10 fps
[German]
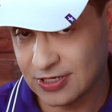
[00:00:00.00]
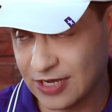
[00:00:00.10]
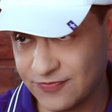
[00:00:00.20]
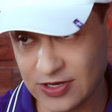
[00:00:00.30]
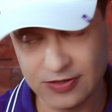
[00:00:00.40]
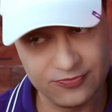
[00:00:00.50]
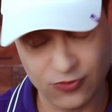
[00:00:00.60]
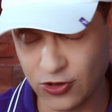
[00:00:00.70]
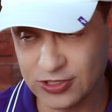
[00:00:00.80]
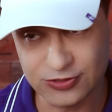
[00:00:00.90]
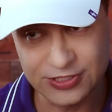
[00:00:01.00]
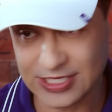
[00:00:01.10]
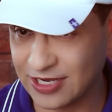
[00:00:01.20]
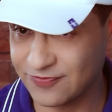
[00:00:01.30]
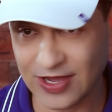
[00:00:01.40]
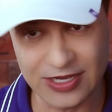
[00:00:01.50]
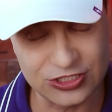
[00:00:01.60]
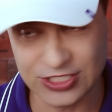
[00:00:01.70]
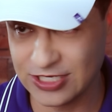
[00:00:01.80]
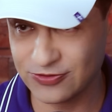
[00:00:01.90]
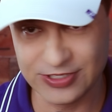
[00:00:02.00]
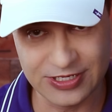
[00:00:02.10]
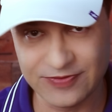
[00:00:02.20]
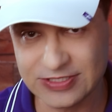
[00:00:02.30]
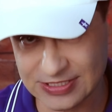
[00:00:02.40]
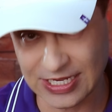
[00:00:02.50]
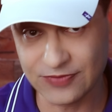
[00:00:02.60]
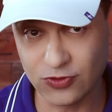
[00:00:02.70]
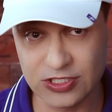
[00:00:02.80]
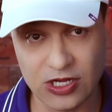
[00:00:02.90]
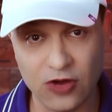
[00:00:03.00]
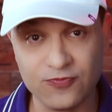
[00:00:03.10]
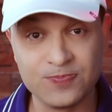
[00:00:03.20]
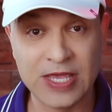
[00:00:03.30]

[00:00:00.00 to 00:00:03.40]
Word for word: Einfach freundlich und nett eine Frage stellen oder irgendwas. Ich antworte darauf.